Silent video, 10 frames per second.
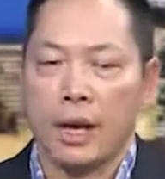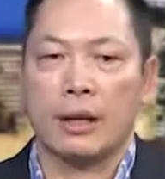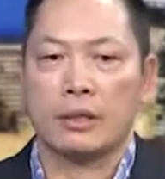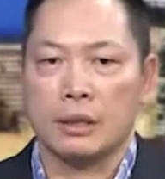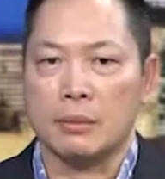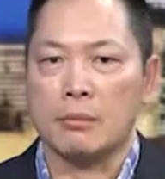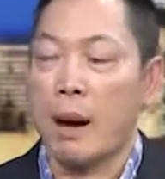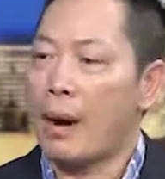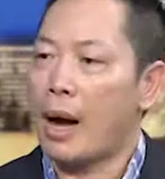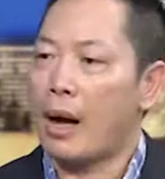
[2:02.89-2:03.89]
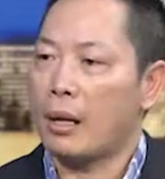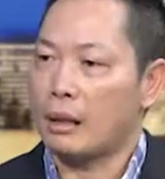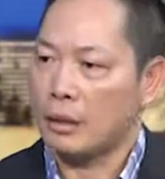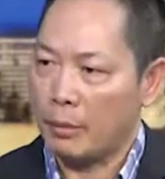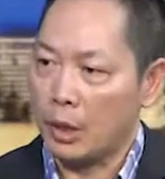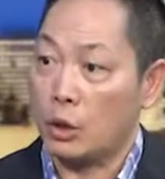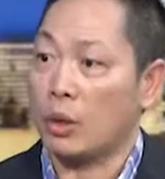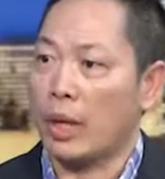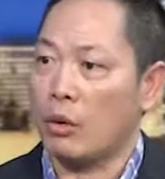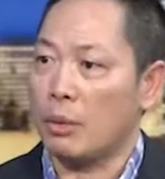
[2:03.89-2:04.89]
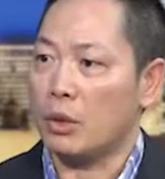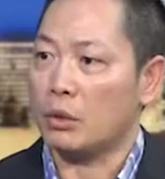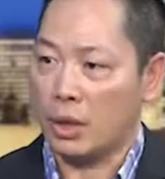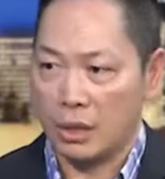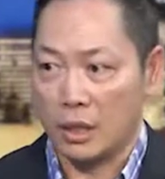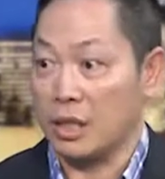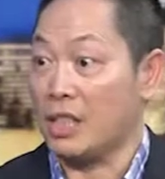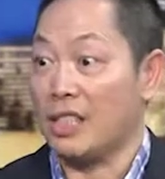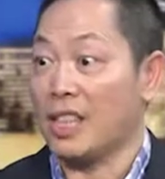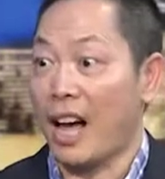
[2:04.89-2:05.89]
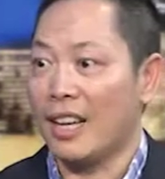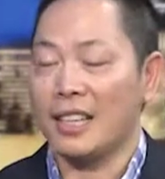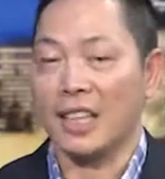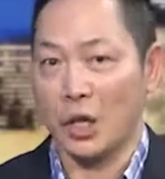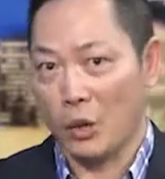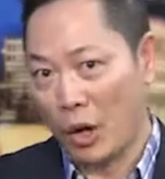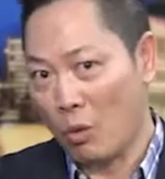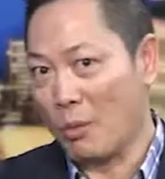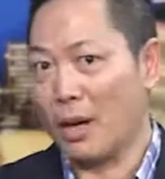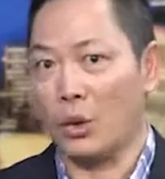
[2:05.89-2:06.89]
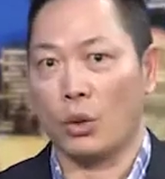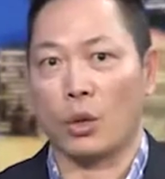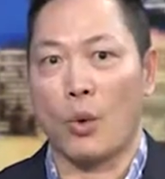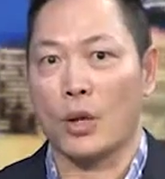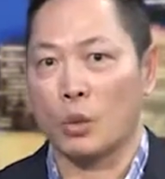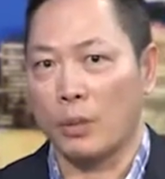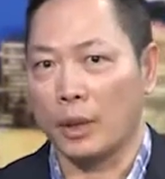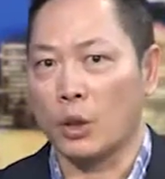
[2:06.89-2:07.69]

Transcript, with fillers: 样是妈妈特别留给我们最深印象，也留给我们很多的观众朋